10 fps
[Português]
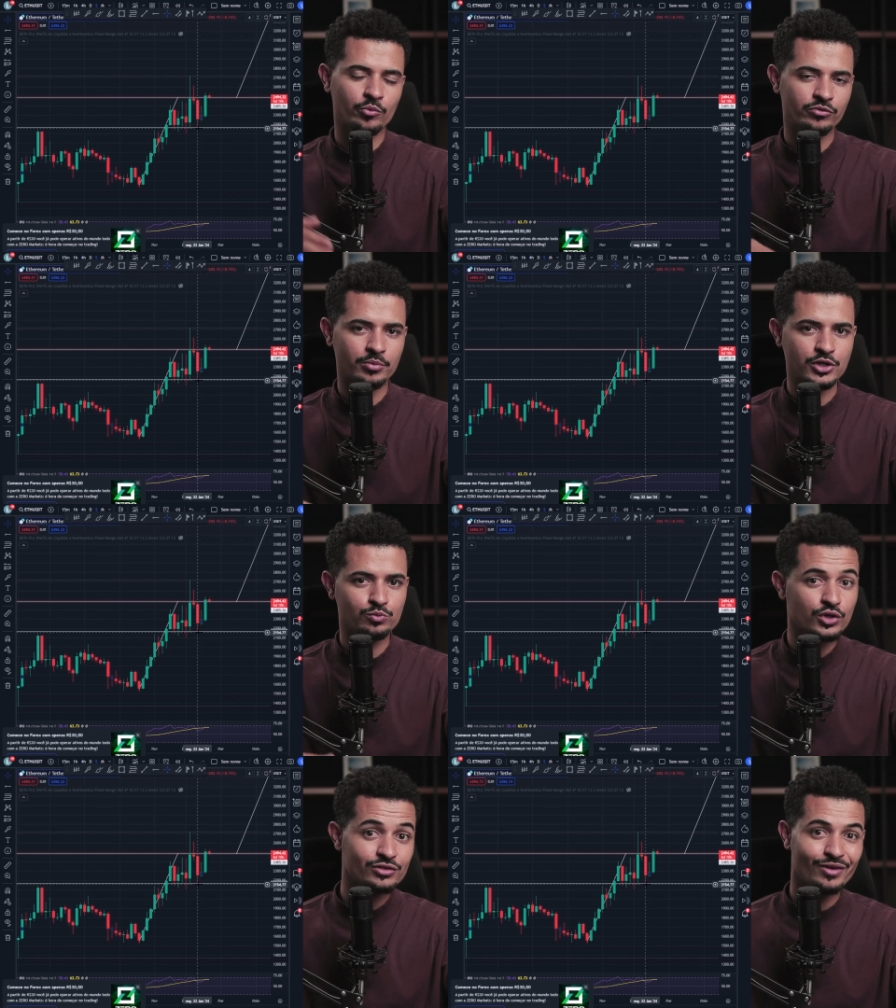obviamente
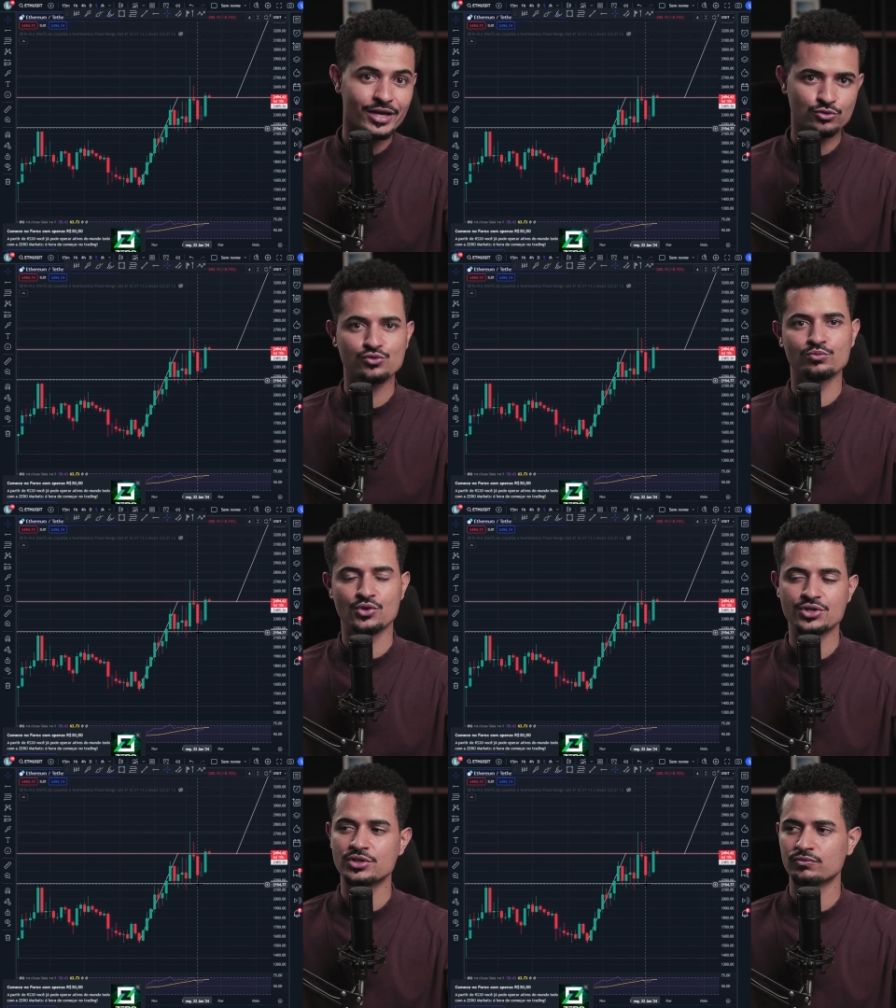por diversos
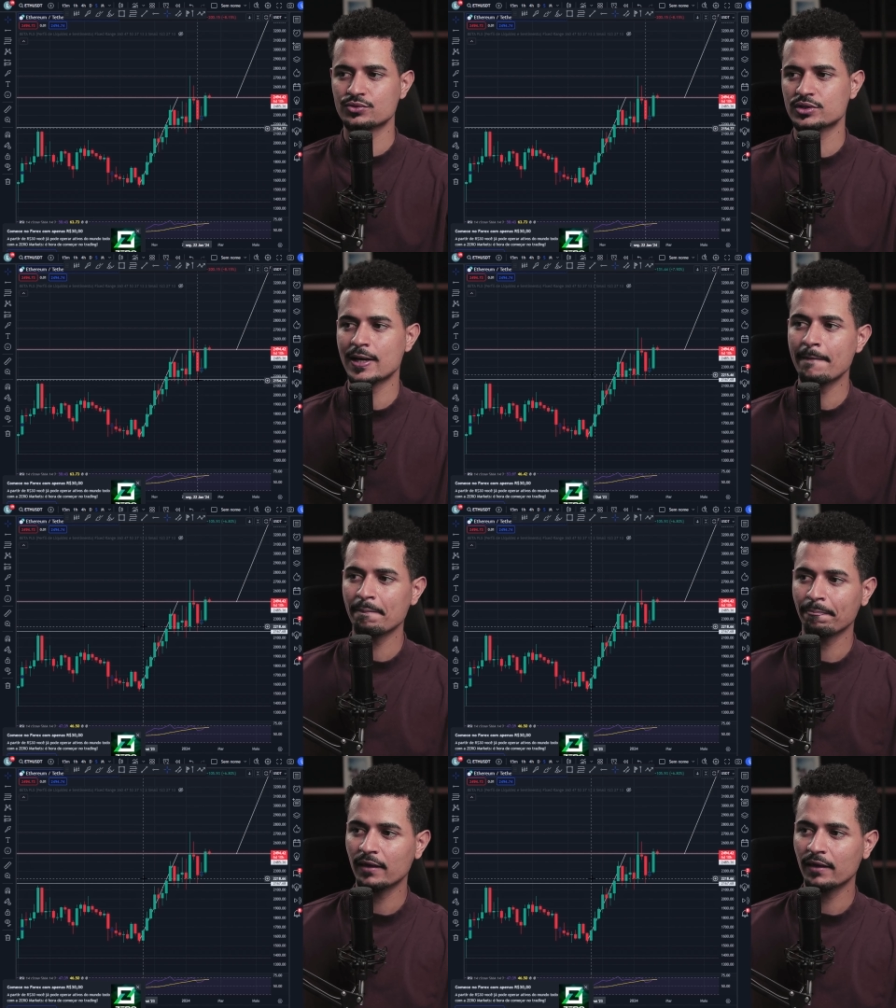motivos, tá?